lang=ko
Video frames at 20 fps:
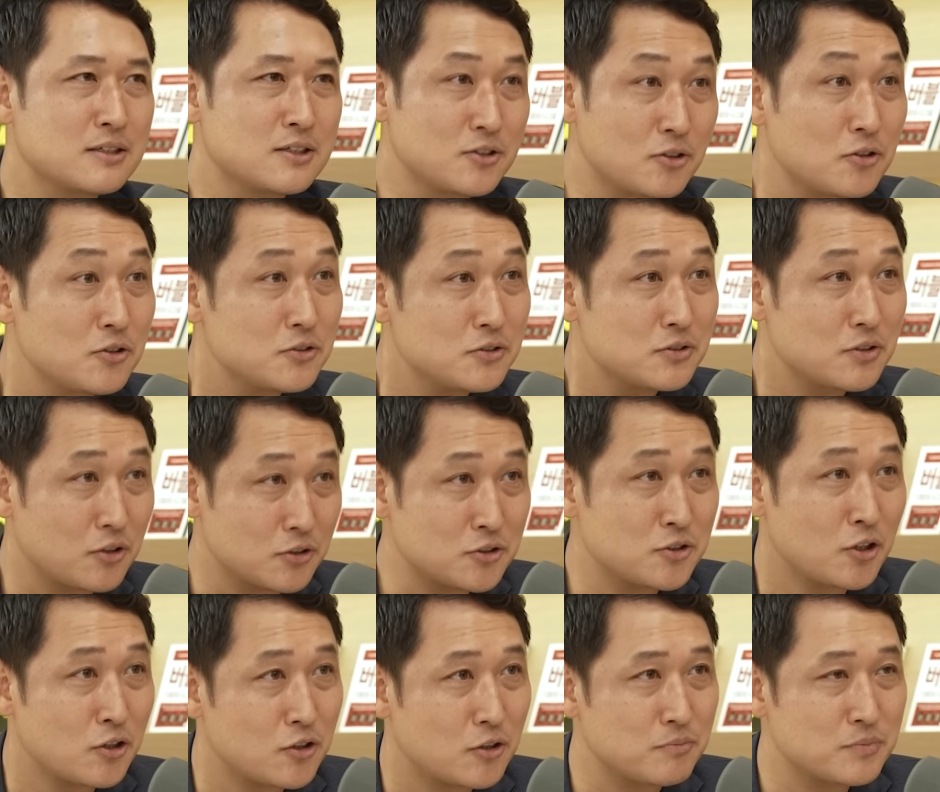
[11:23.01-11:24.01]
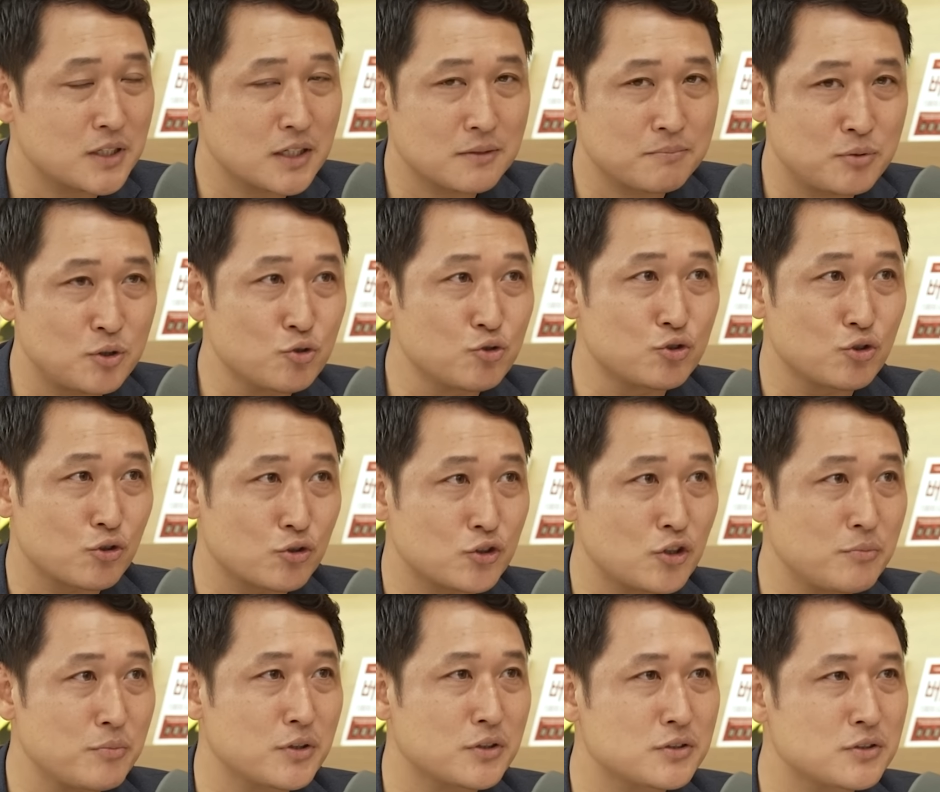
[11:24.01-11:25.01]
그런 것처럼 제가
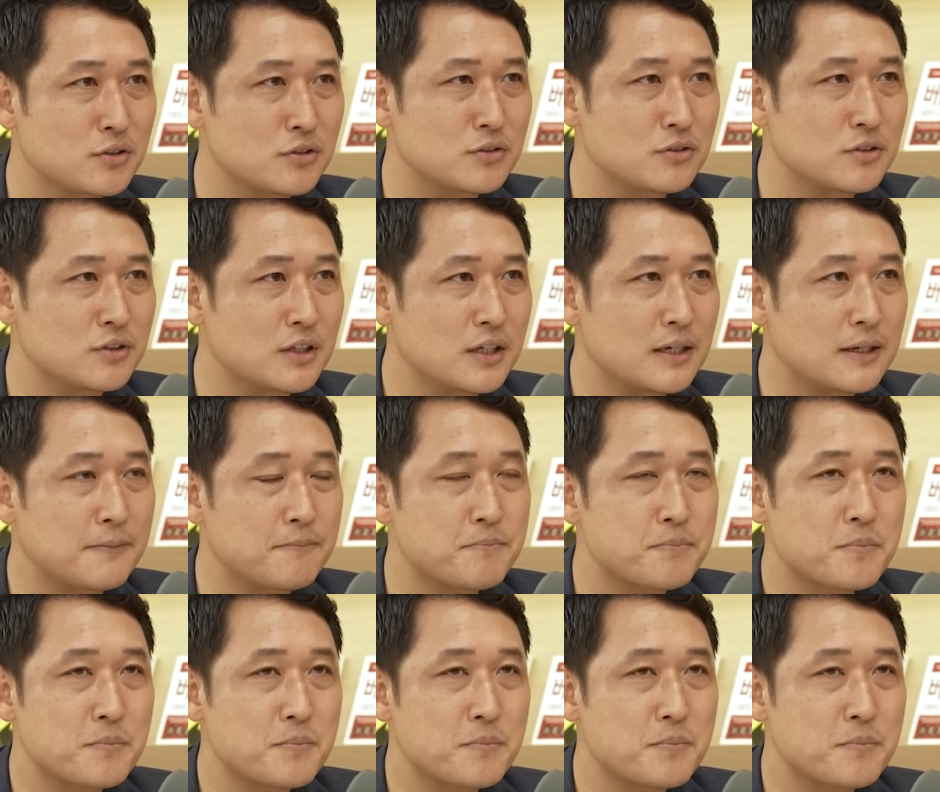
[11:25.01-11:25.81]
비유적으로 설명을 드렸는데